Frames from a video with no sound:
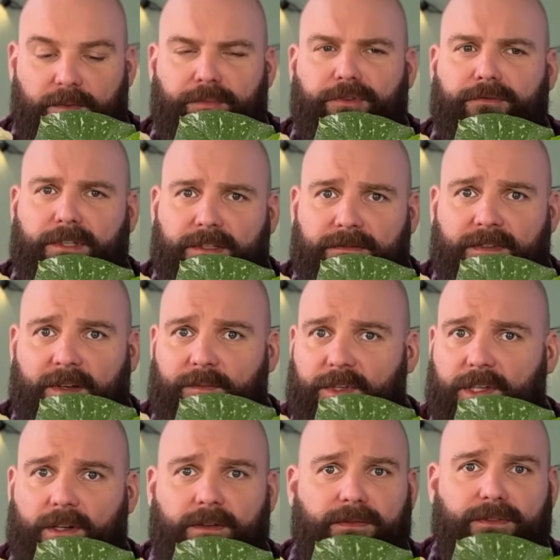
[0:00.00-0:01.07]
i podładowałem
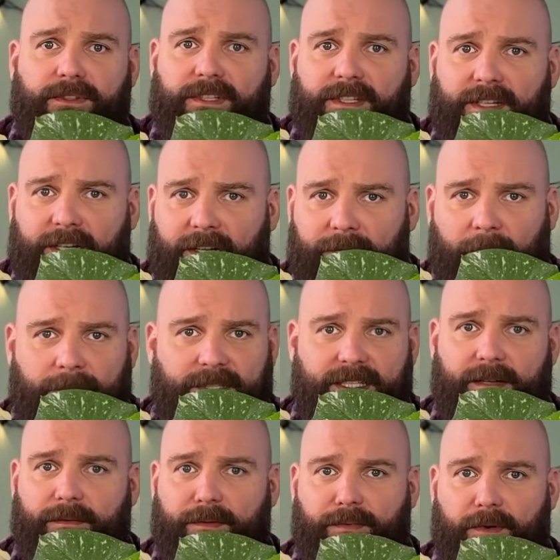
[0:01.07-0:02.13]
mikrofon. Generalnie mam
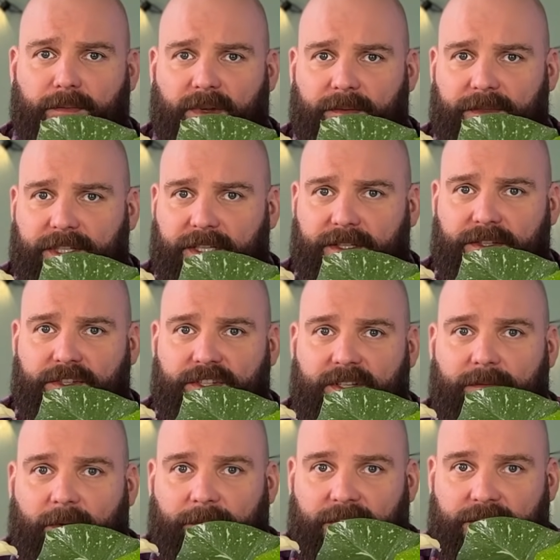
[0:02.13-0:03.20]
same problemy techniczne. Mam